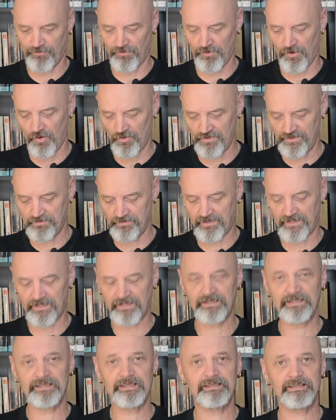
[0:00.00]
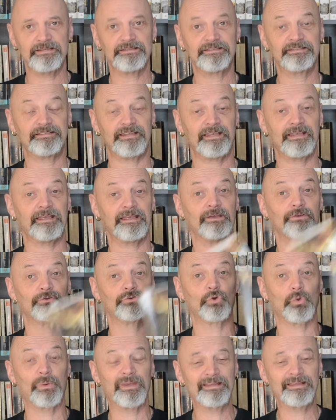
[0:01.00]
en librairie, c'est
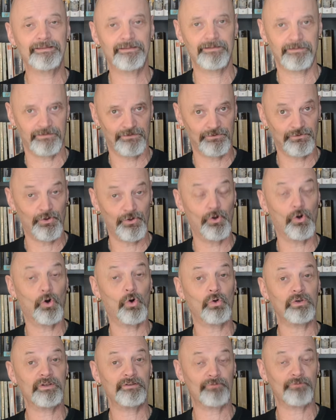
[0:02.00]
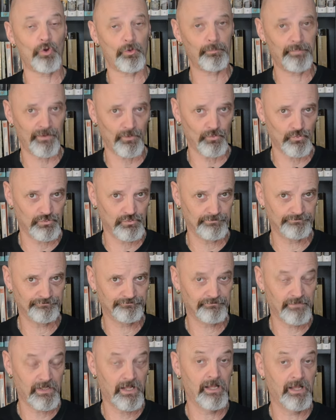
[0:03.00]
Druide de Oliver perrou
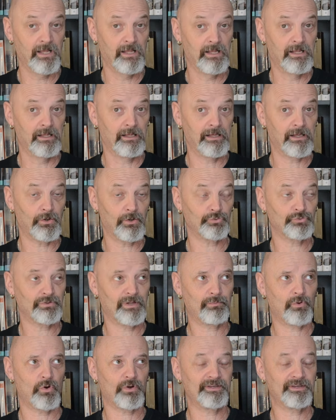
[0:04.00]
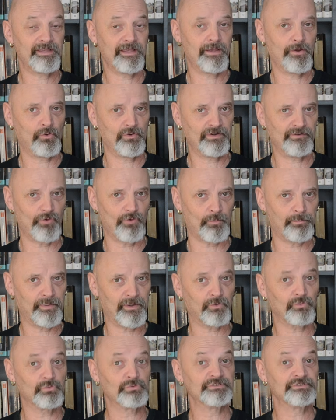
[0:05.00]
Alors tout d'abord, qui est Oliver
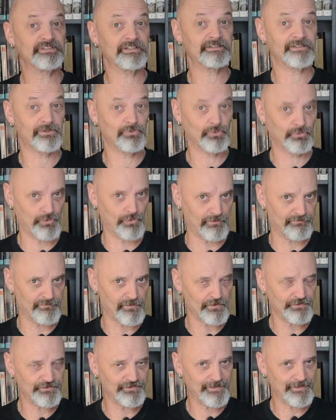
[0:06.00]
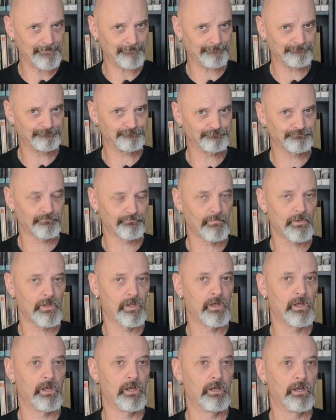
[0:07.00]
perrou C'est un auteur français.
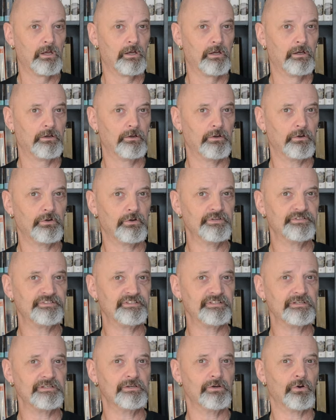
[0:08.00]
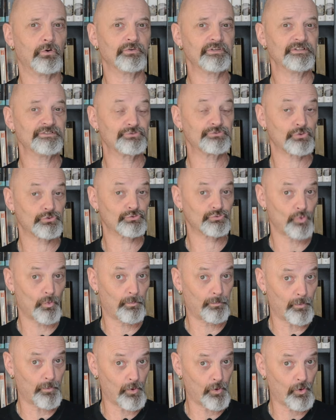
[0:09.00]
Euh, ici, on est sur son
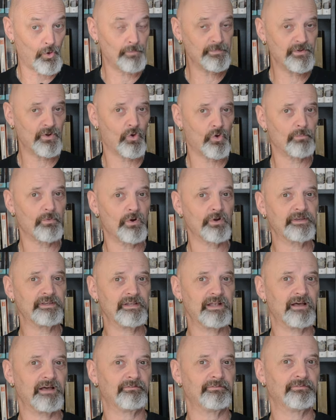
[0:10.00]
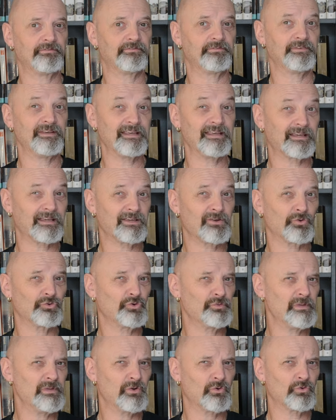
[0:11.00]
premier roman qu'il a écrit en
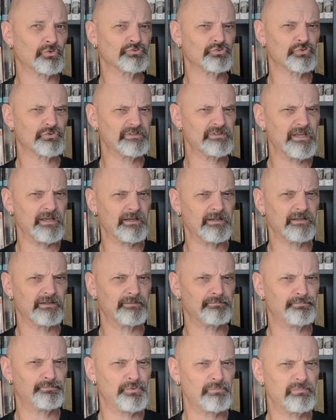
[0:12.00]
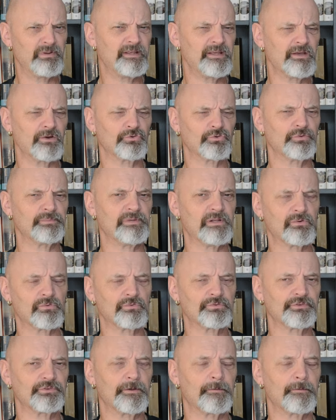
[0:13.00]
2011 ou qui est publié en 2011.